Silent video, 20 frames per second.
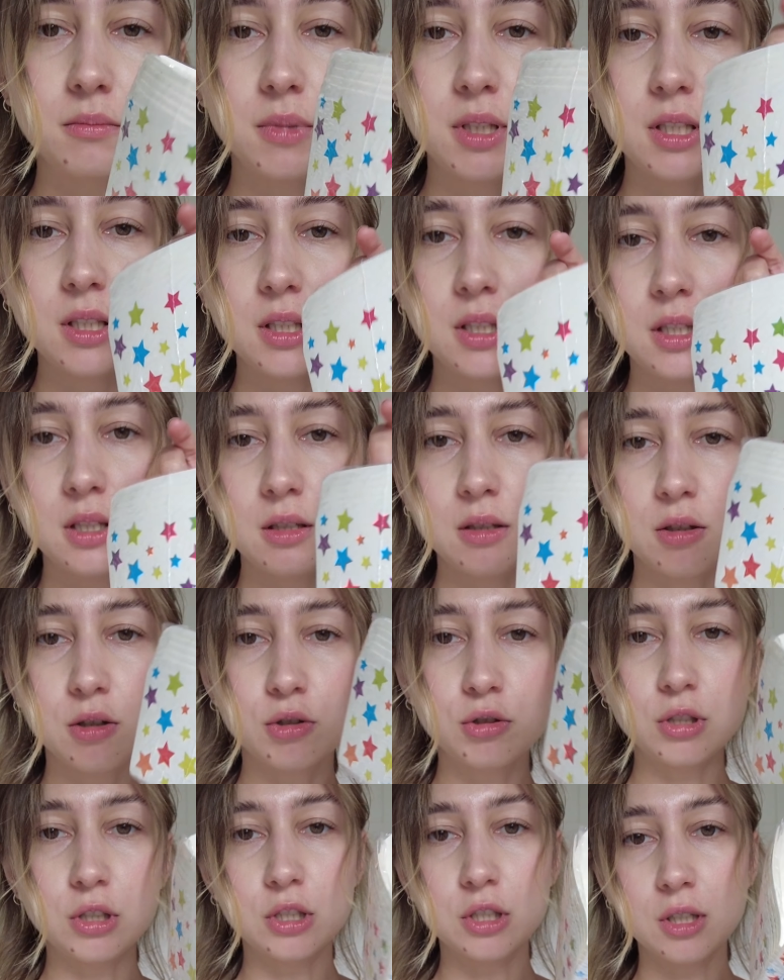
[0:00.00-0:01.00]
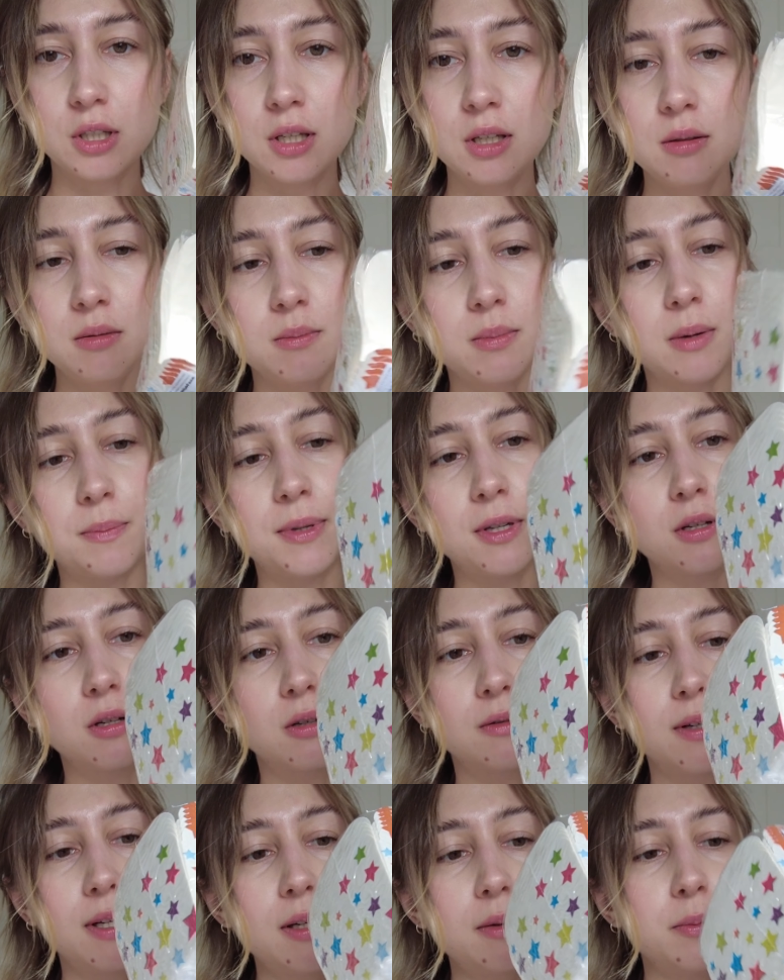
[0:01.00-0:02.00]
mini koszyczki
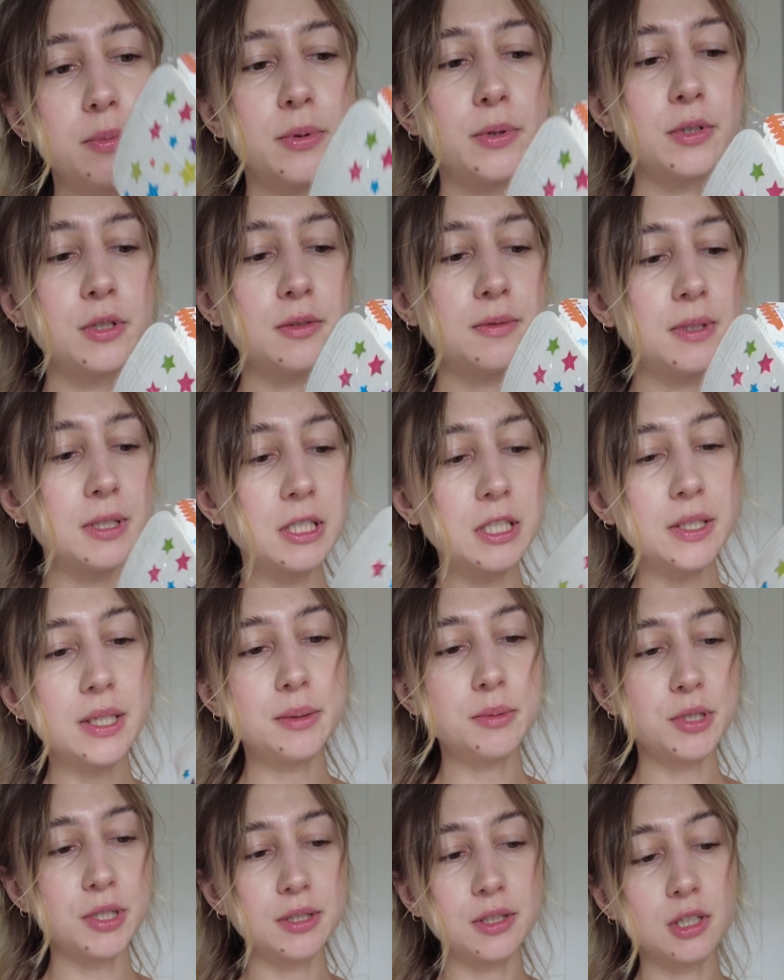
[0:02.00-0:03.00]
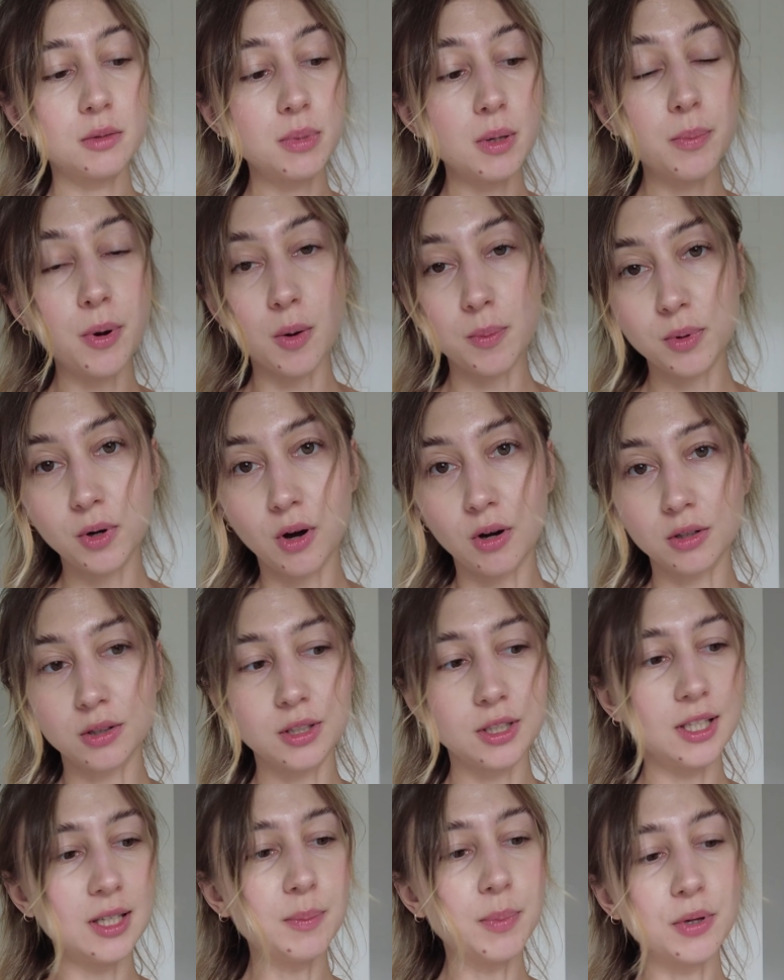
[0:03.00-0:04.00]
papierowe, bo stwierdziłam, że zrobię
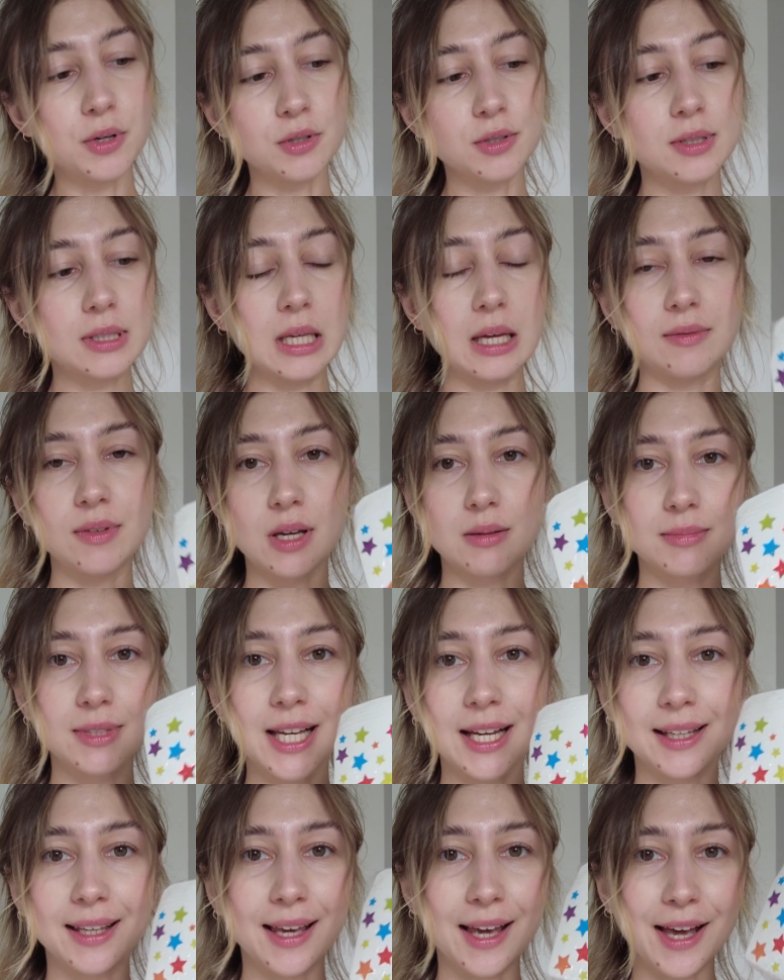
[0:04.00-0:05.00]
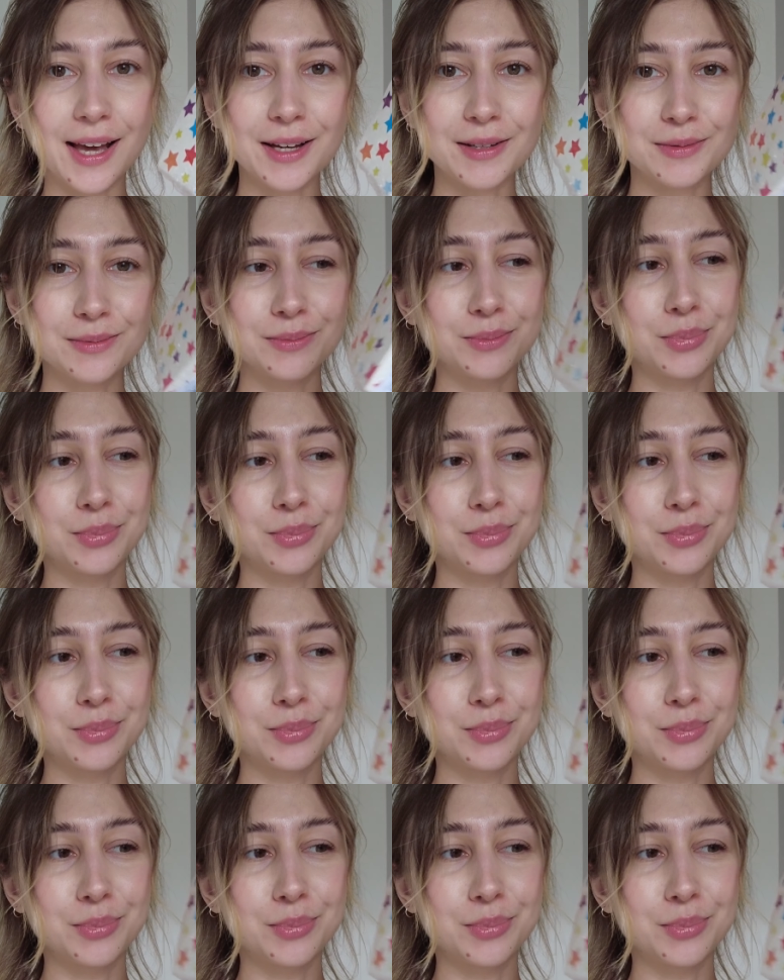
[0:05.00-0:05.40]
popcorn i porozstawiam takie